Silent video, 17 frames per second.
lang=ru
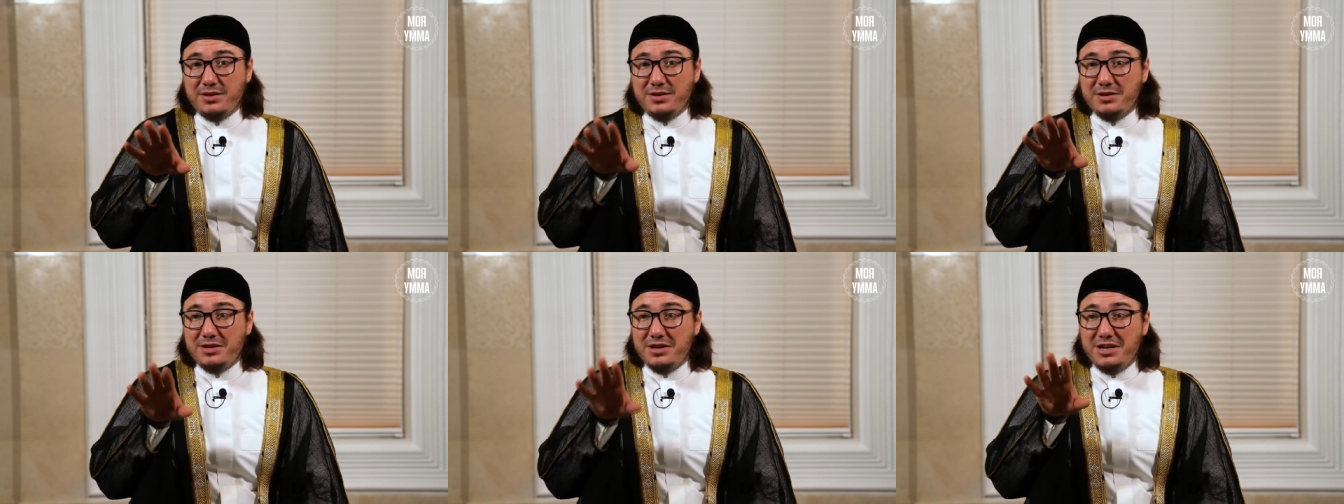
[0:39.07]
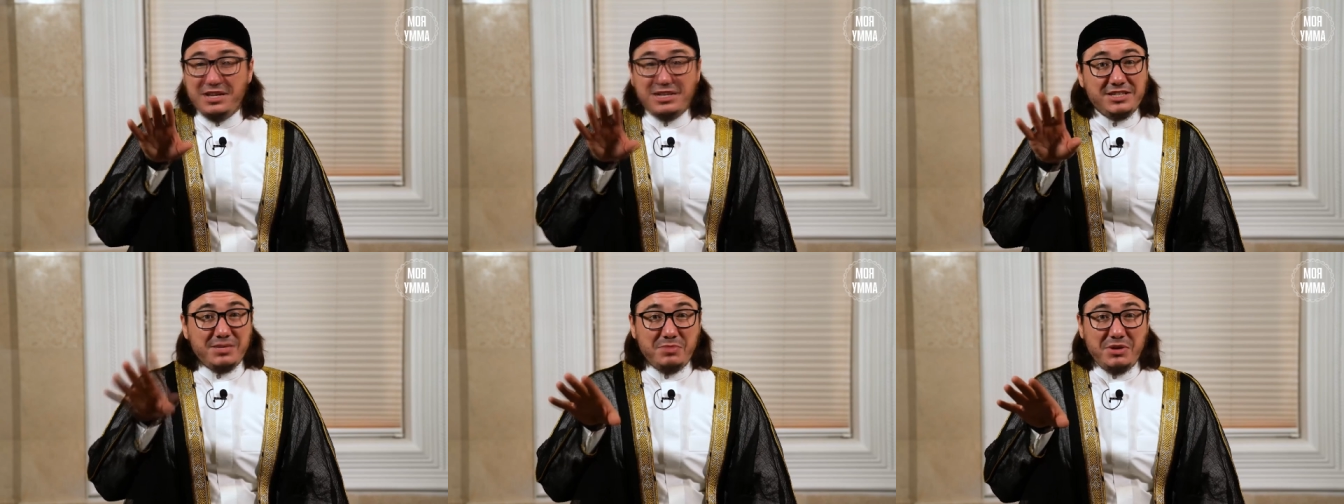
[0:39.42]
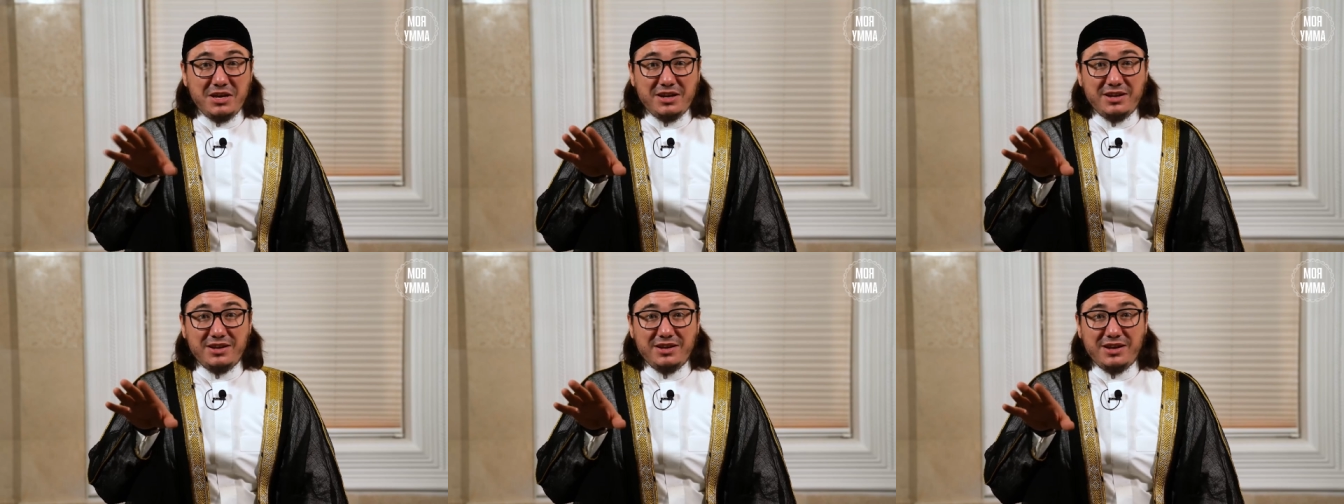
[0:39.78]
э,
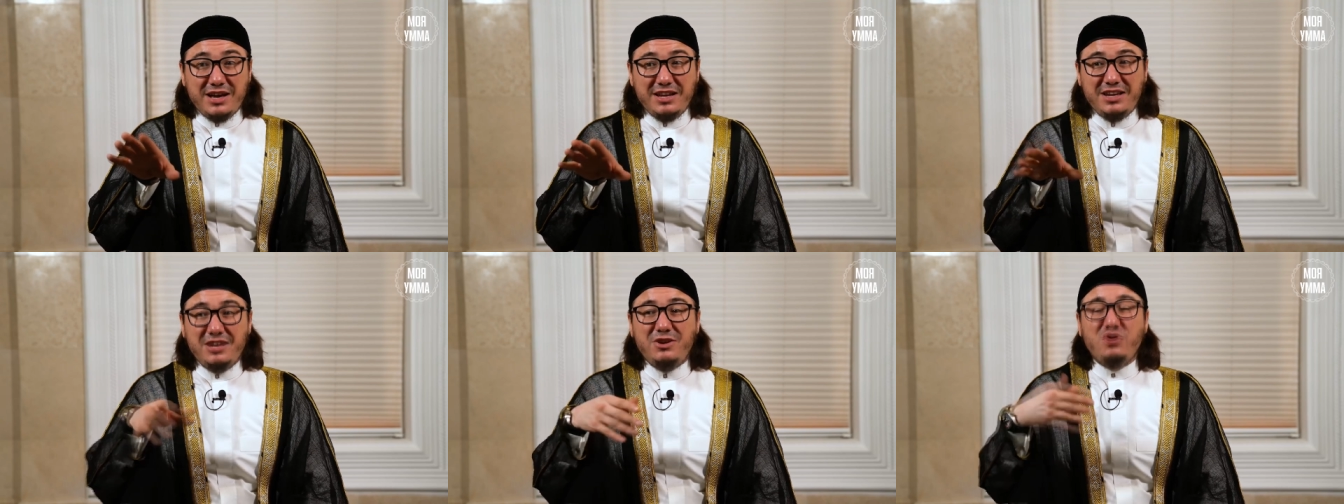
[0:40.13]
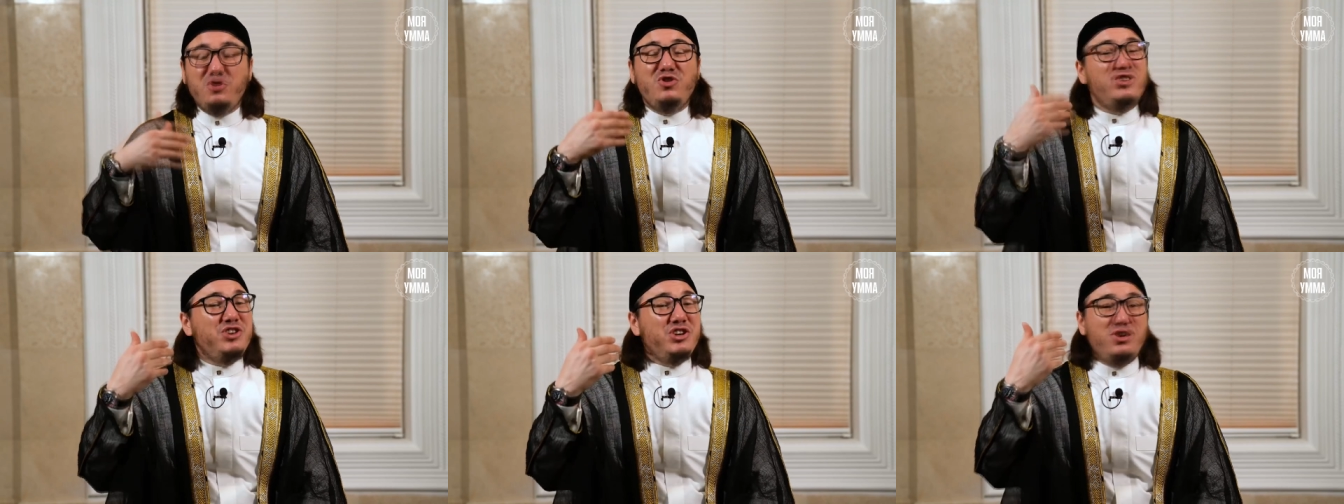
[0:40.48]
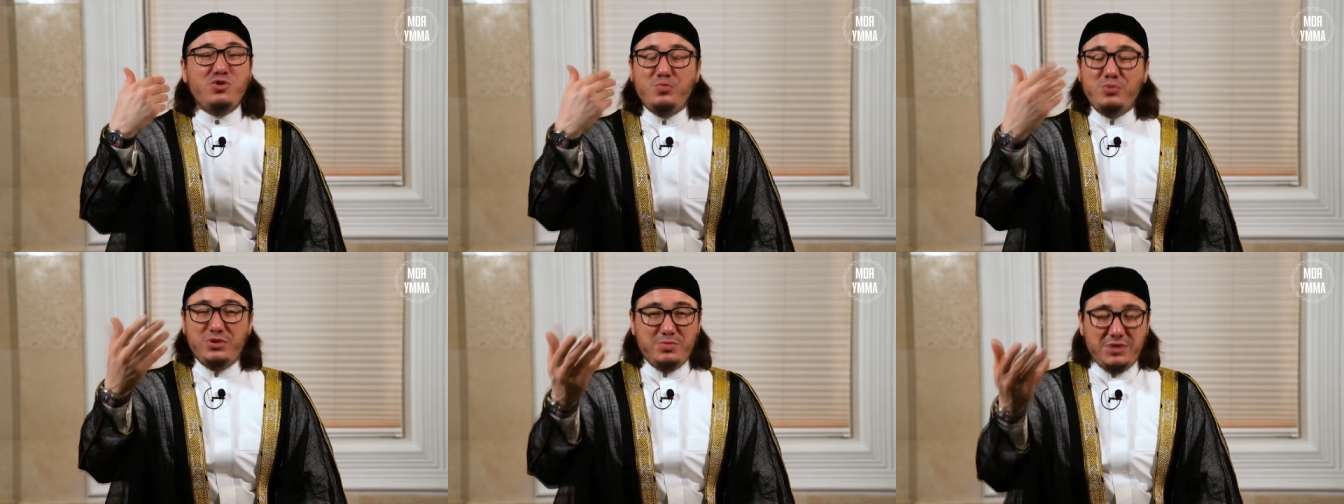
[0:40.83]
лицемеры, они не
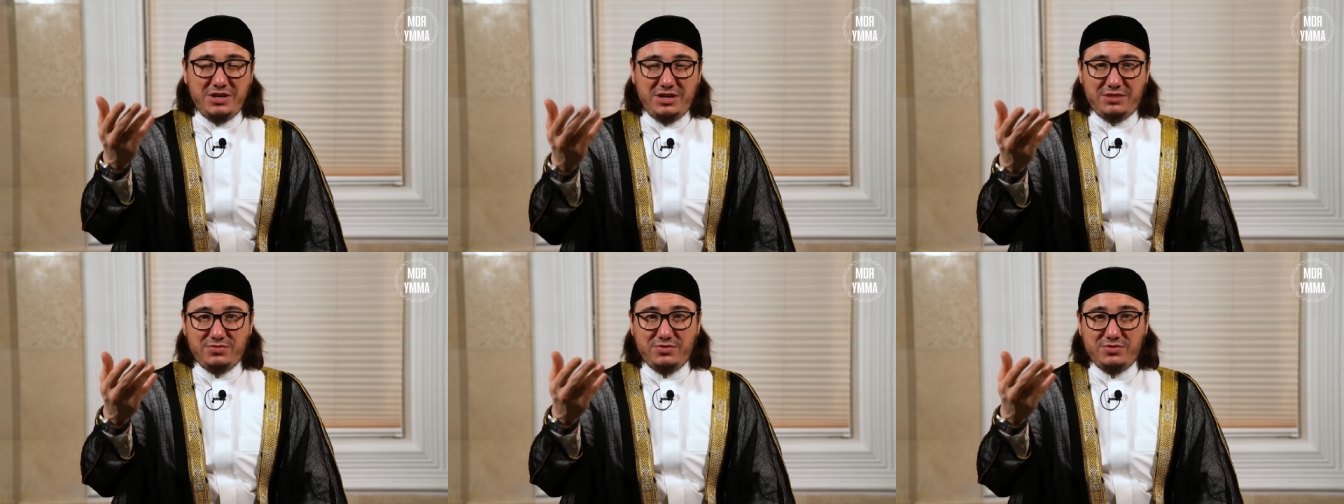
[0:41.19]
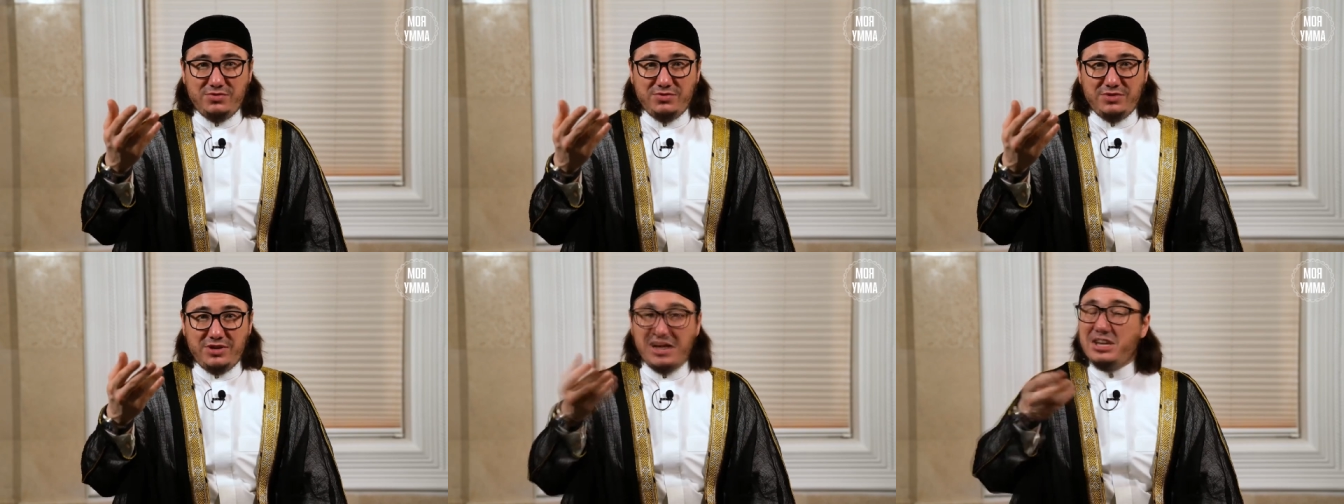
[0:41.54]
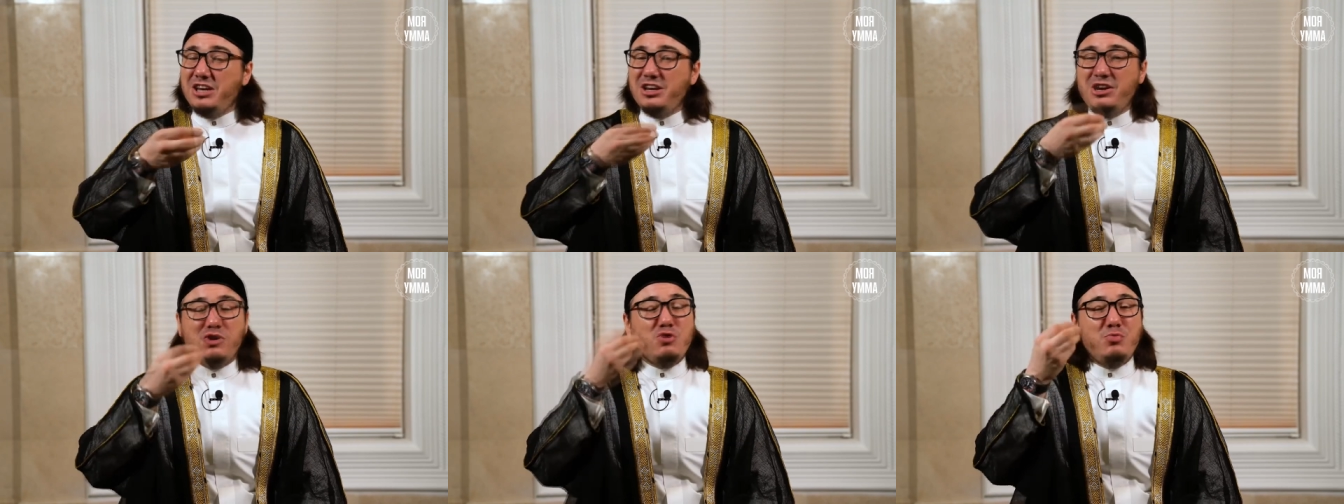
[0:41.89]
любят молитву,
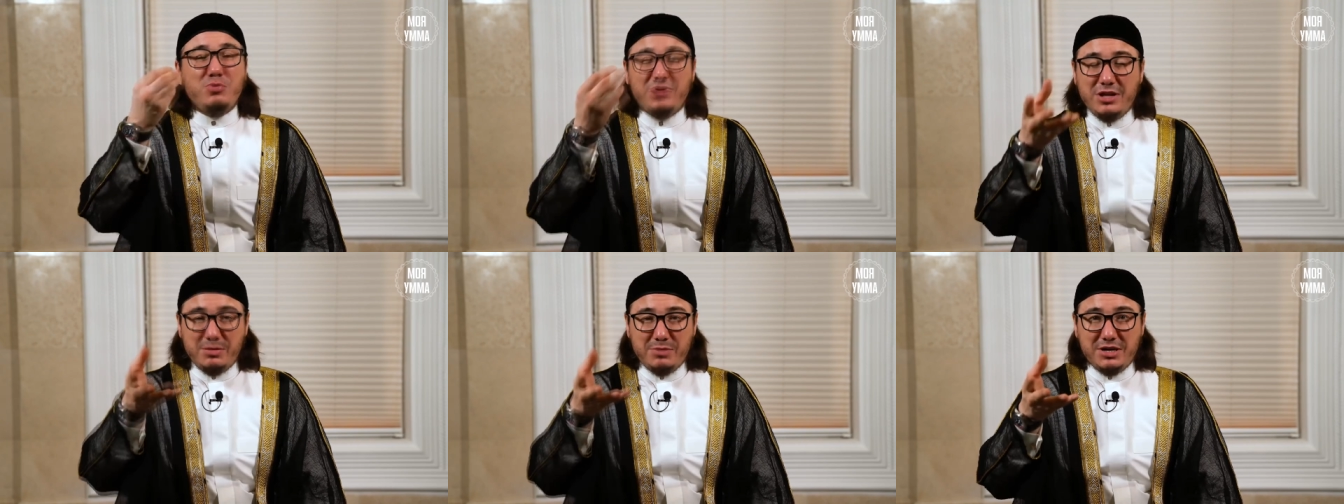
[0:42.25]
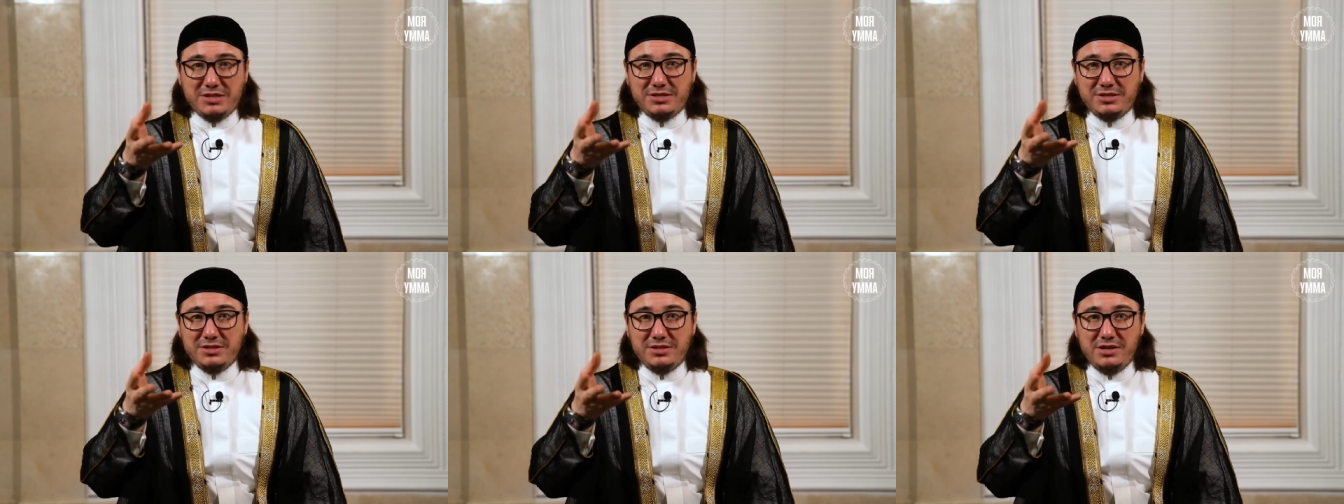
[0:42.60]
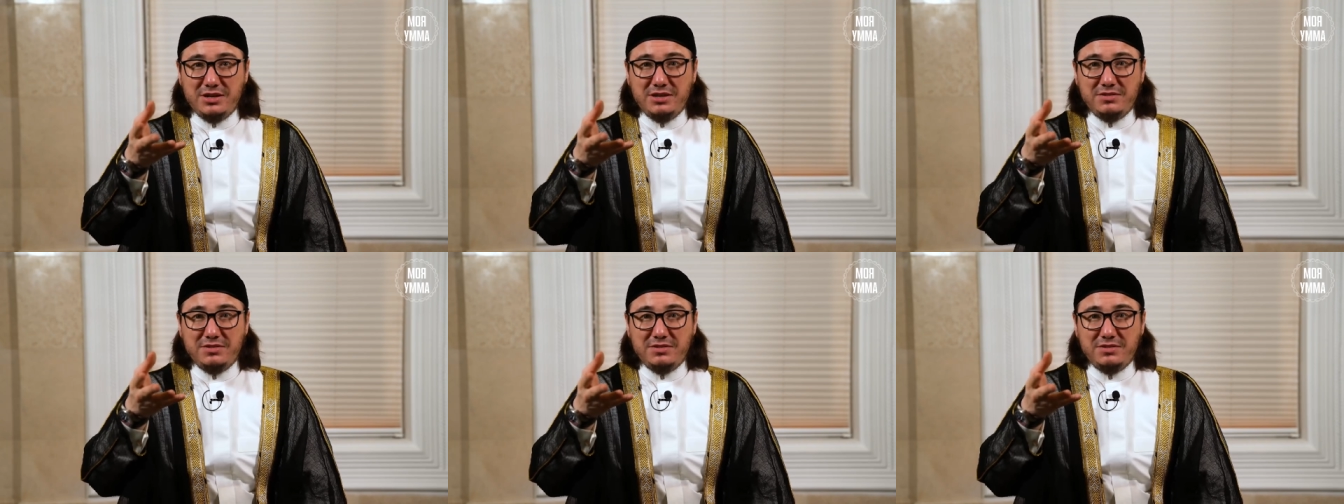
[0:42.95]
они не любят намаз.